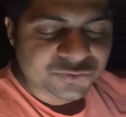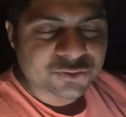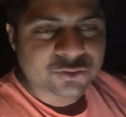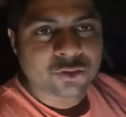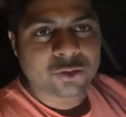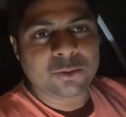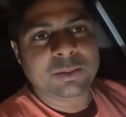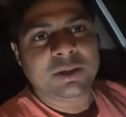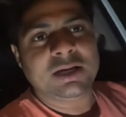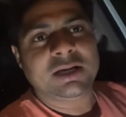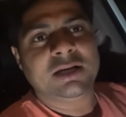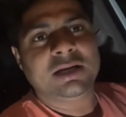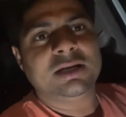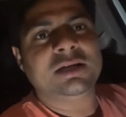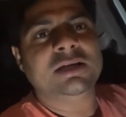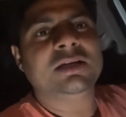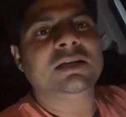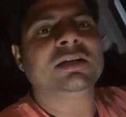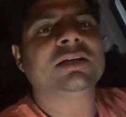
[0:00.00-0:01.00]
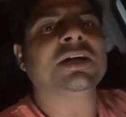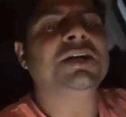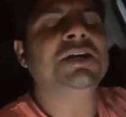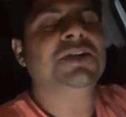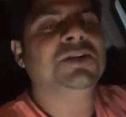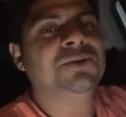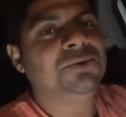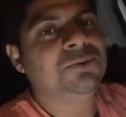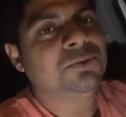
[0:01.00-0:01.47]
जो मैं
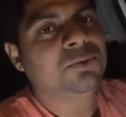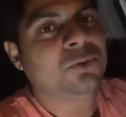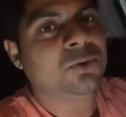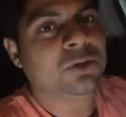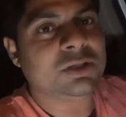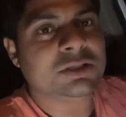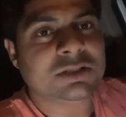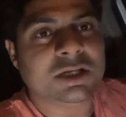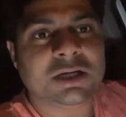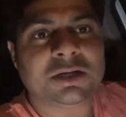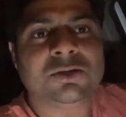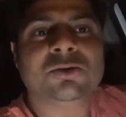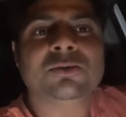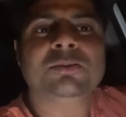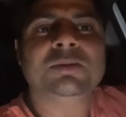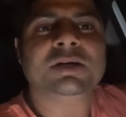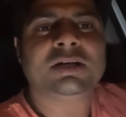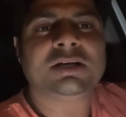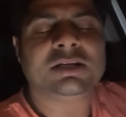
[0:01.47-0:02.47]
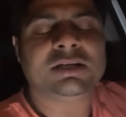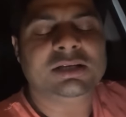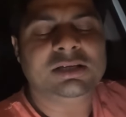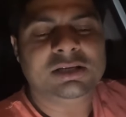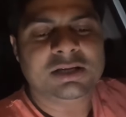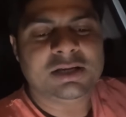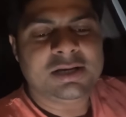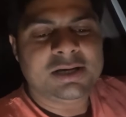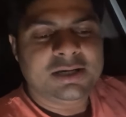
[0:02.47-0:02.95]
कंटिन्यू 2000 किलोमीटर की
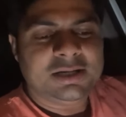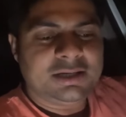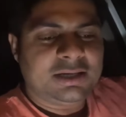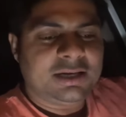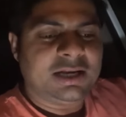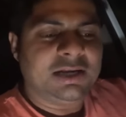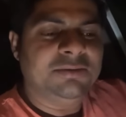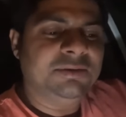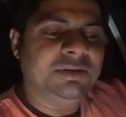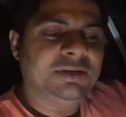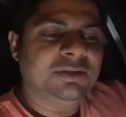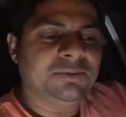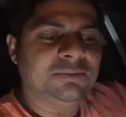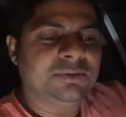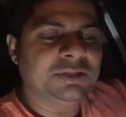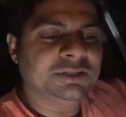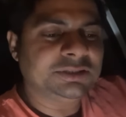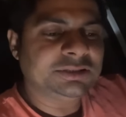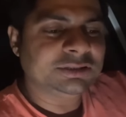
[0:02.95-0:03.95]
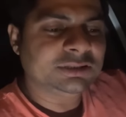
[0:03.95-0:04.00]
ड्राइविंग करूँगा